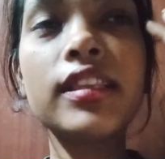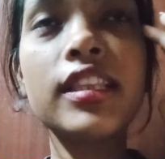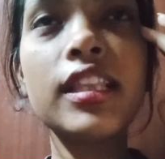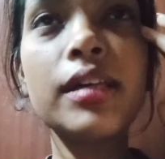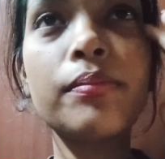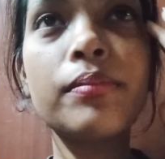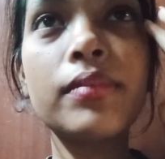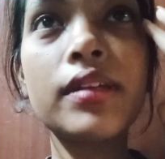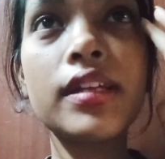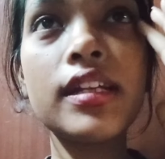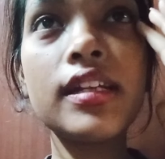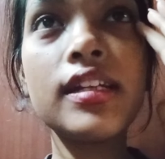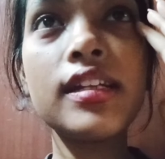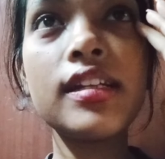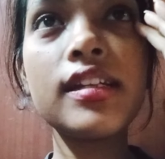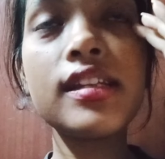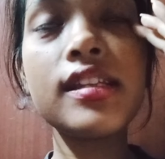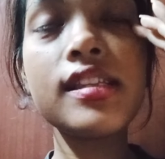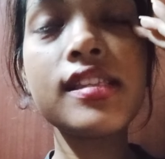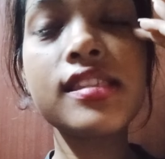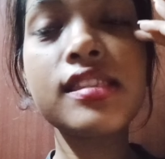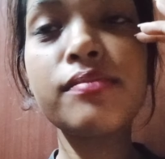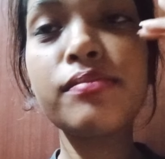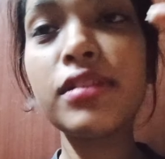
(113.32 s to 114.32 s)
मतलब कि
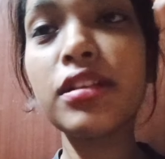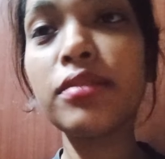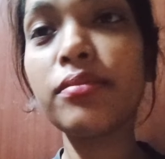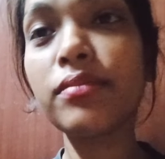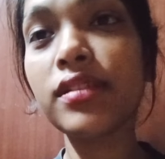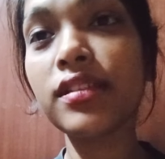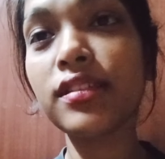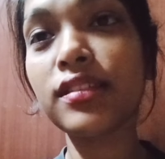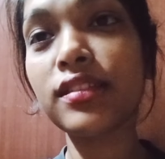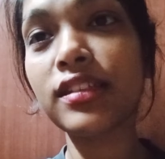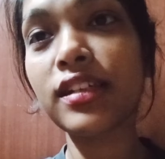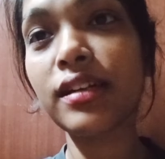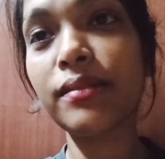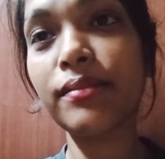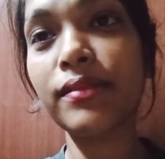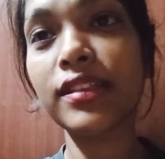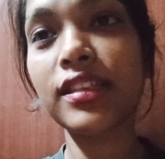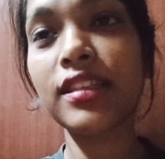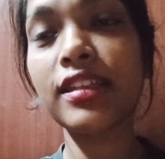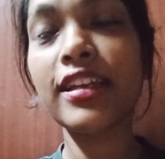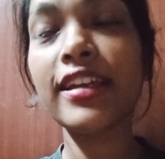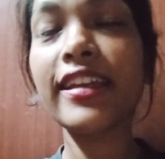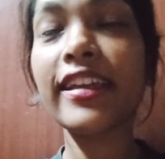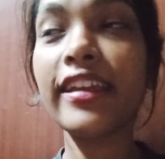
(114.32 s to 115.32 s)
डिसमिल में इसका
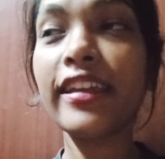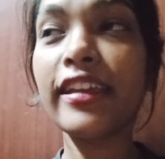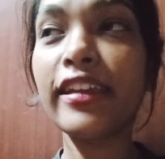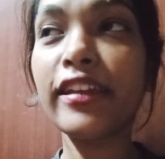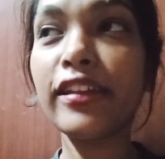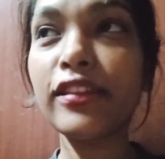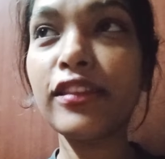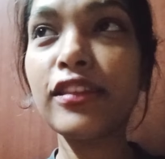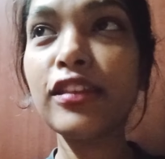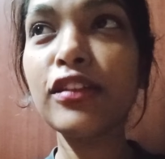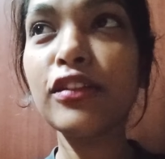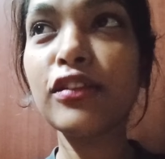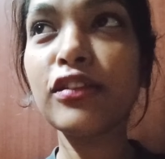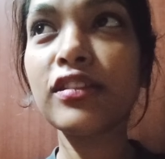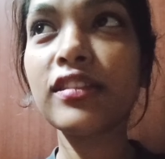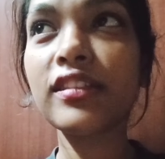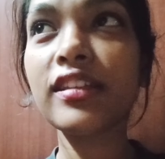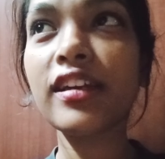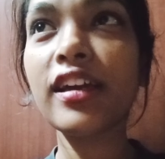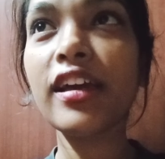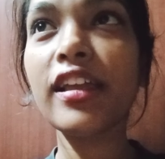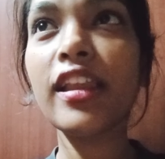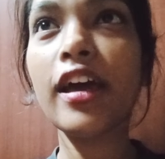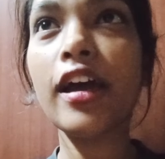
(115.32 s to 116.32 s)
मतलब खेती
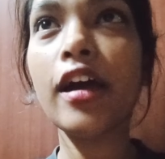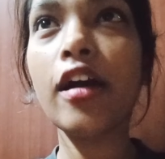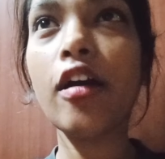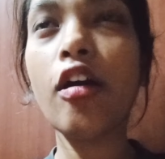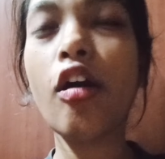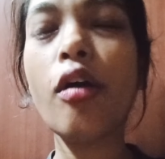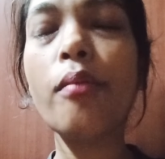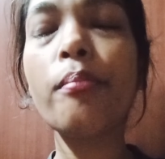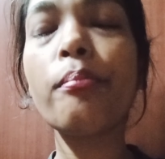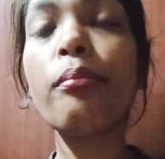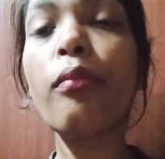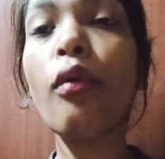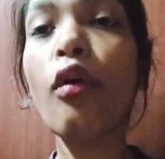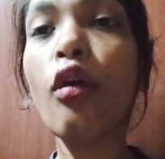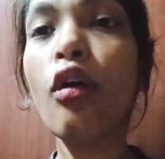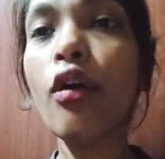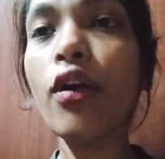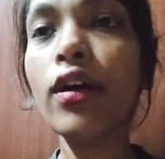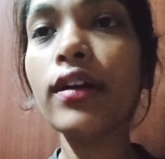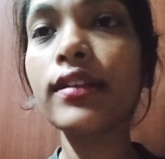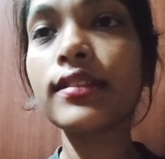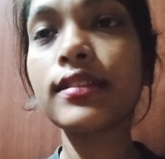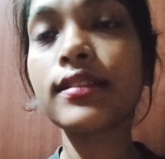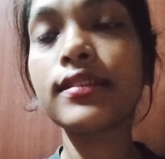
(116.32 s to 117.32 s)
होता है ना और
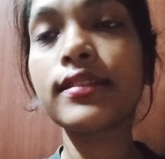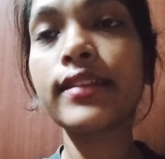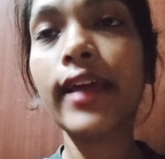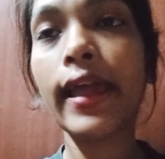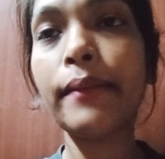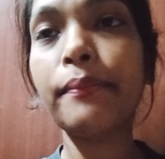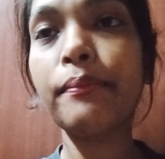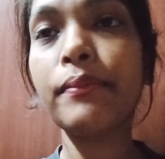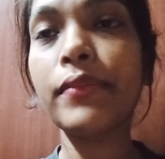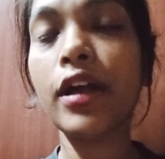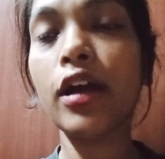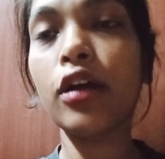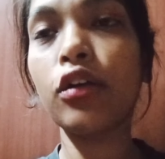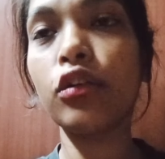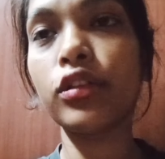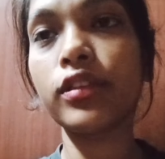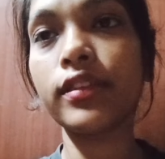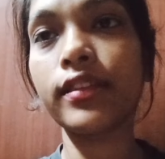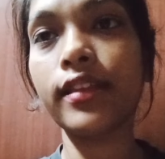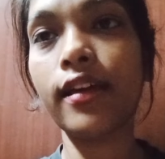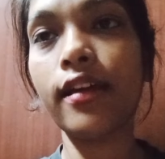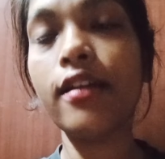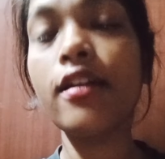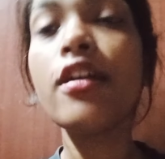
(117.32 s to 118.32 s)
बहुत टाइप का
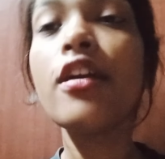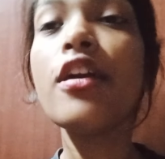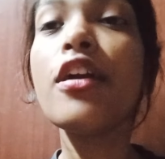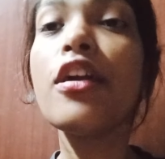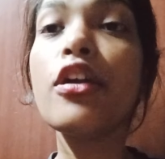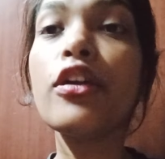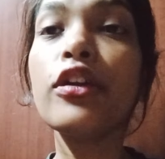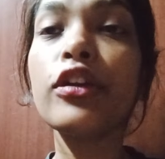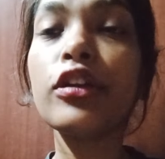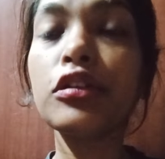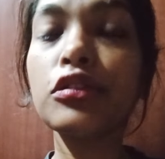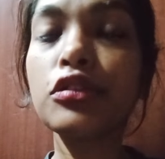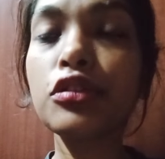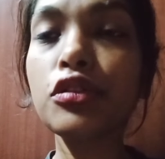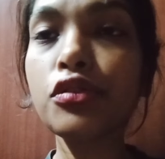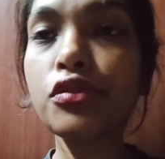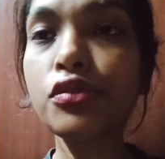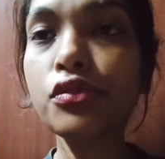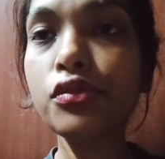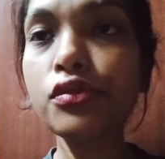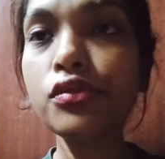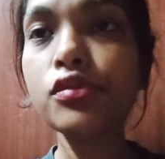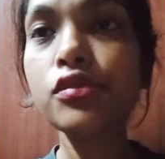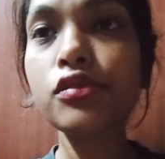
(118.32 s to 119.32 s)
होता है ये जो
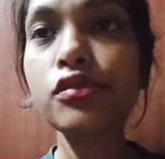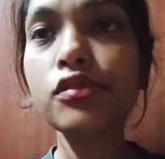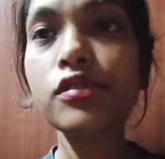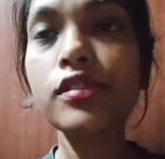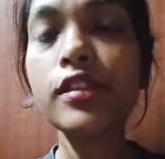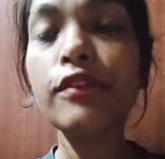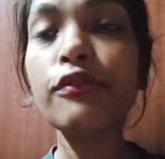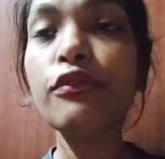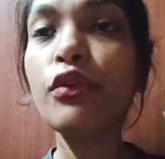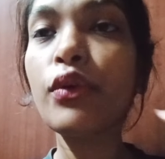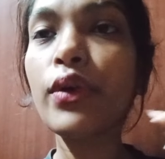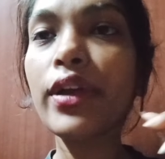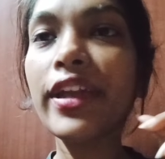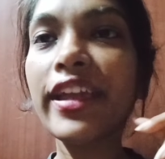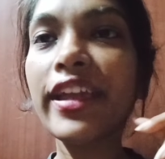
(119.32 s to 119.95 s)
रोज़ होता है वो